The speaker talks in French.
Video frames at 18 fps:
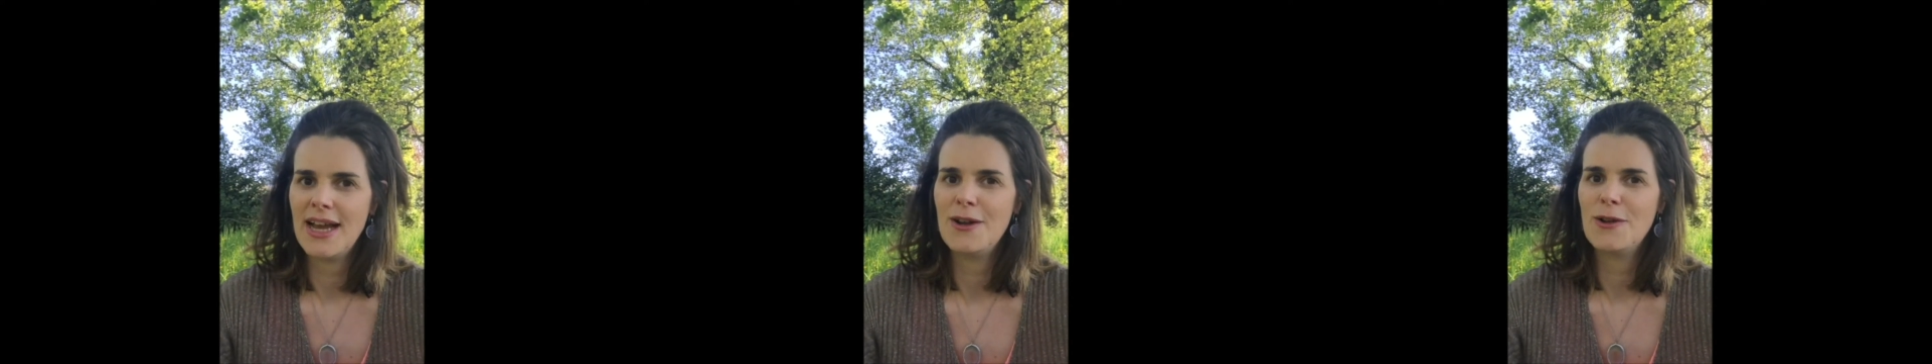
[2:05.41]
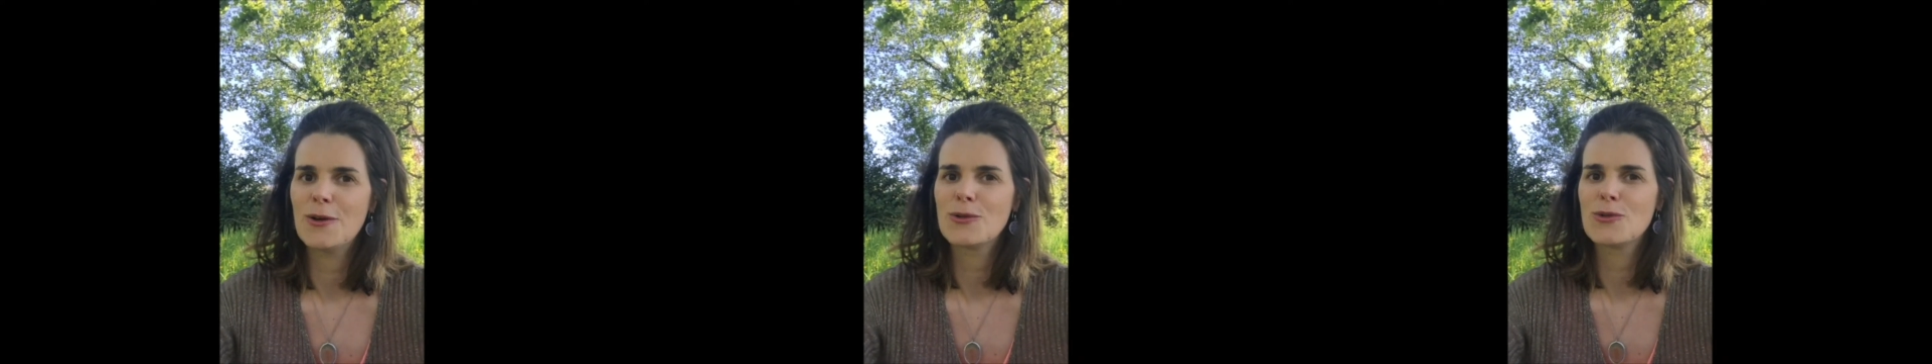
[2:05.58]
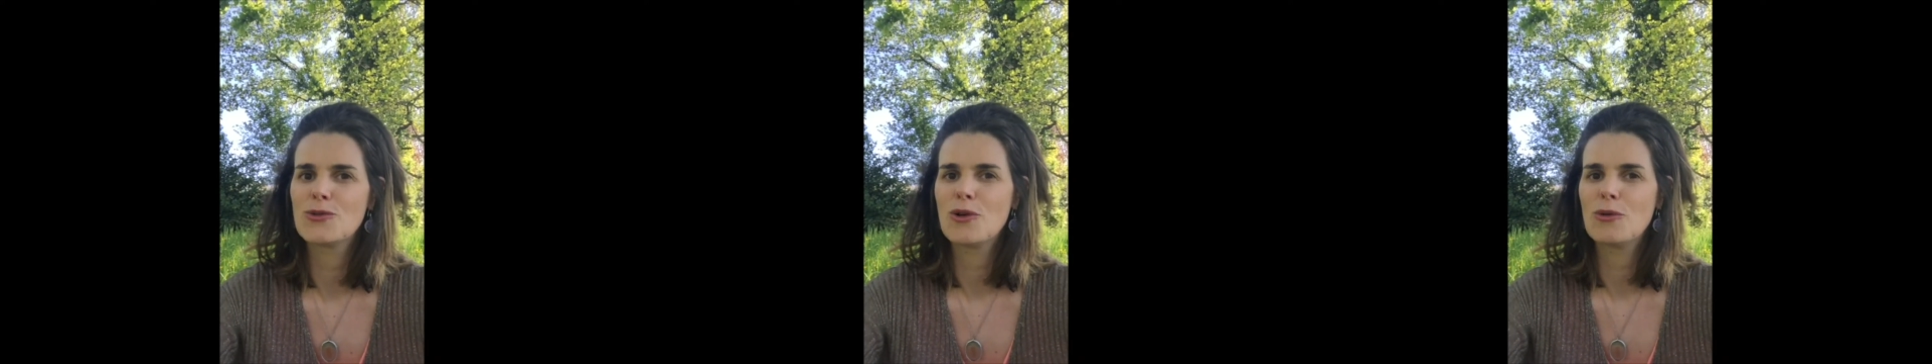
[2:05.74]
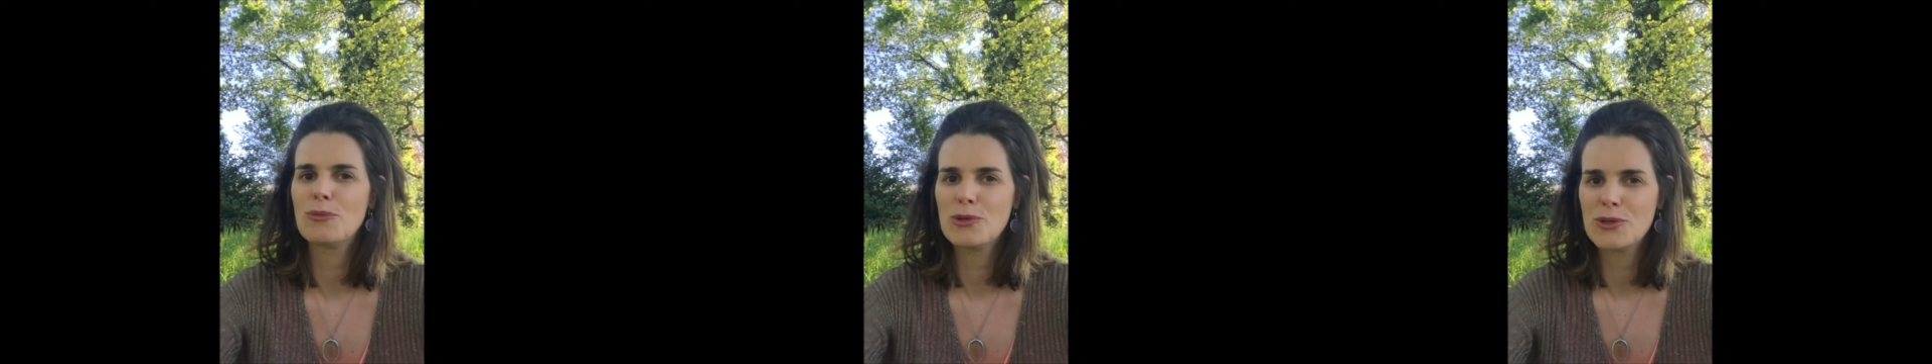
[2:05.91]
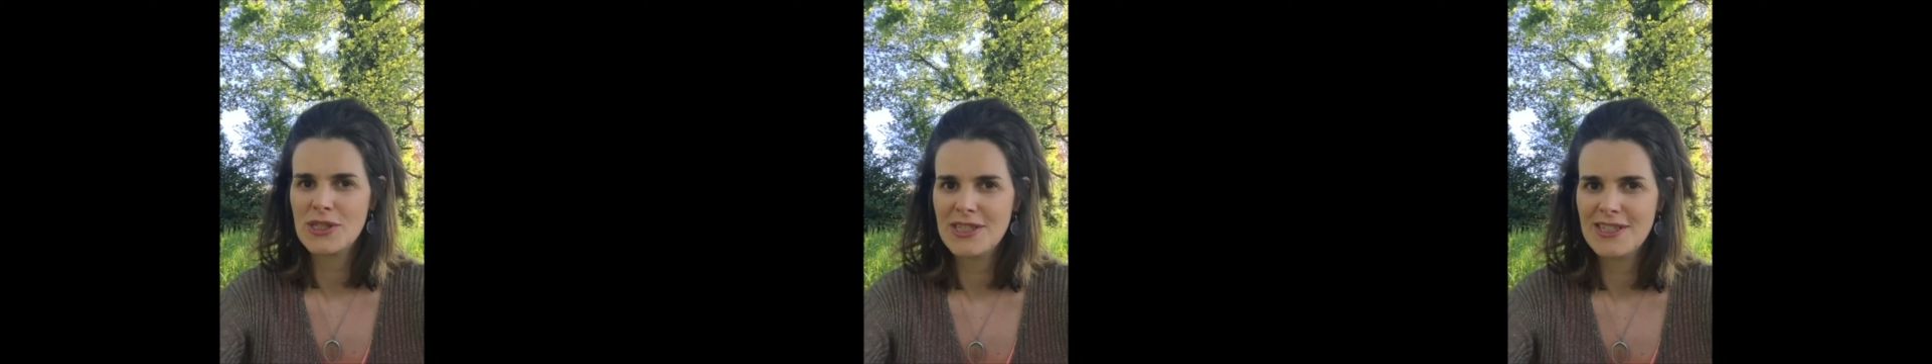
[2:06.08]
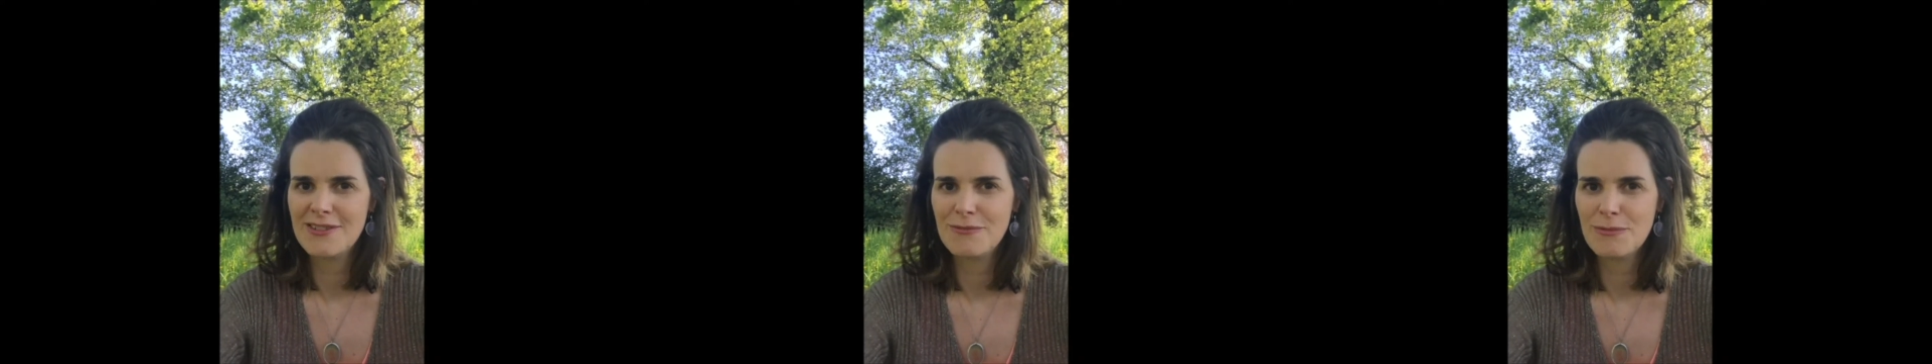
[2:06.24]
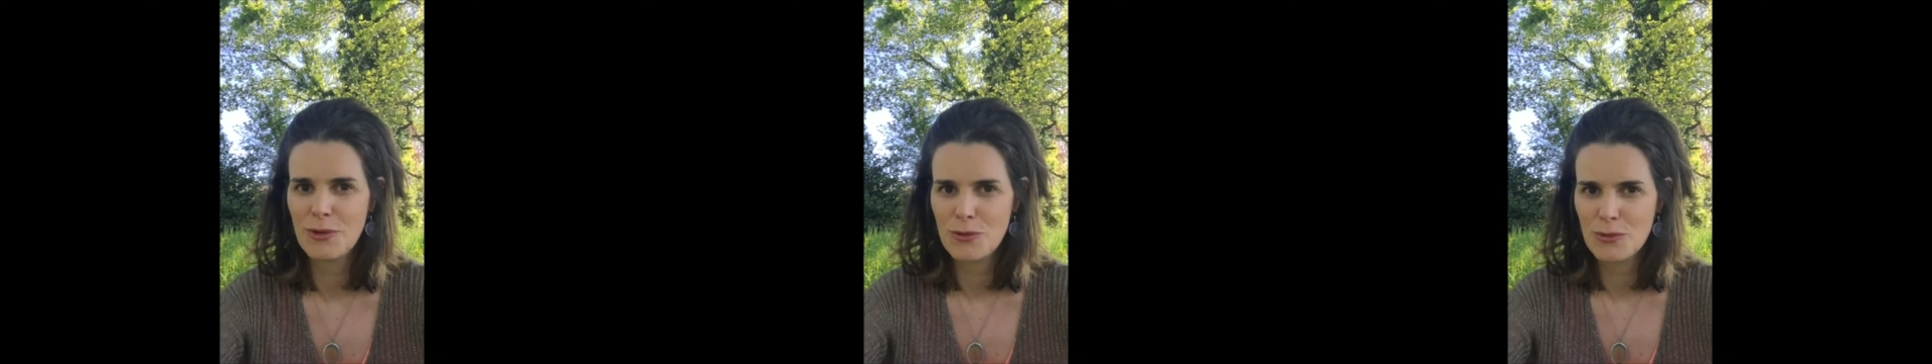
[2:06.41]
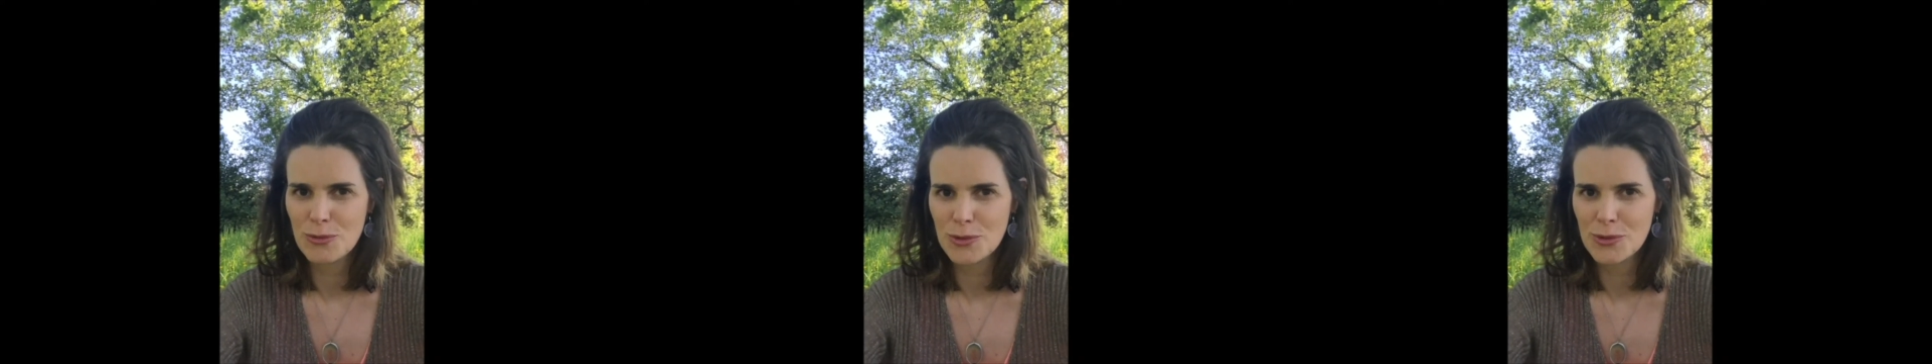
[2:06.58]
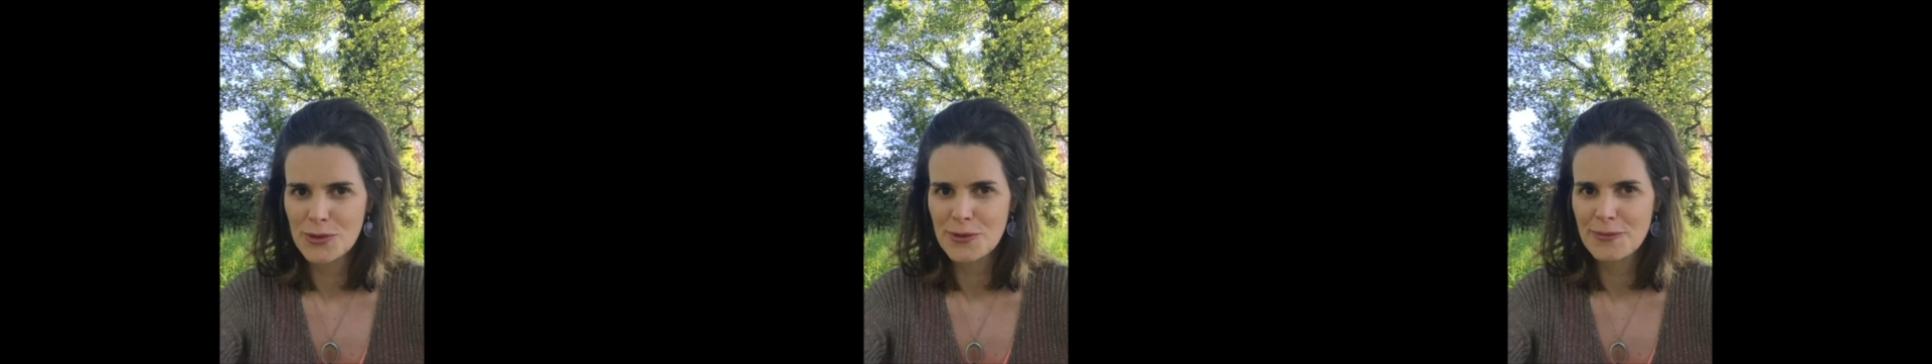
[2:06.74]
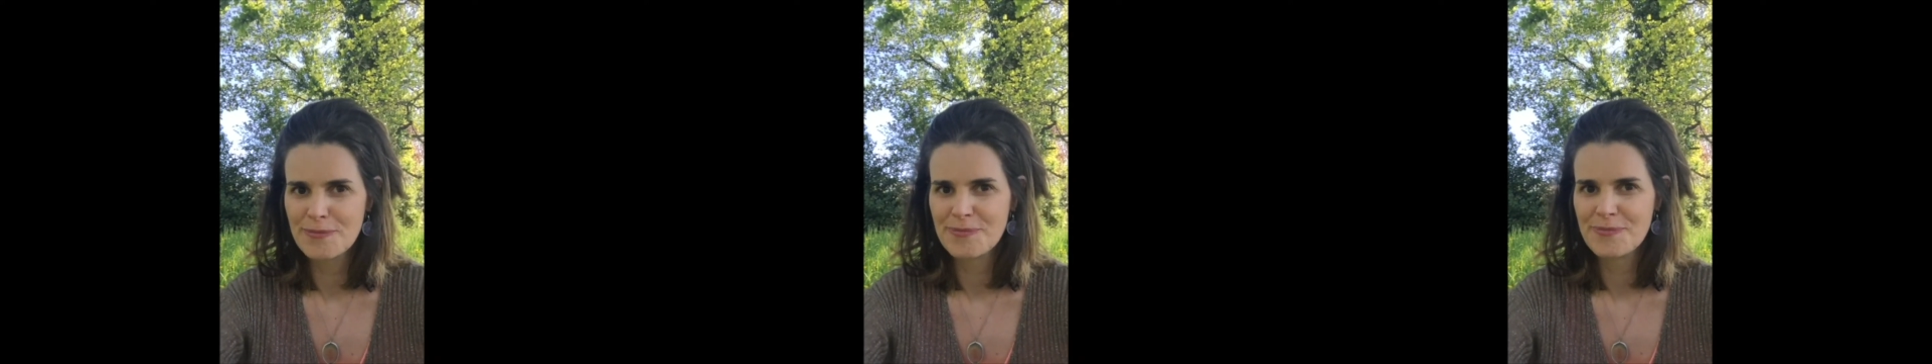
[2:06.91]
à leur tour positivement le monde.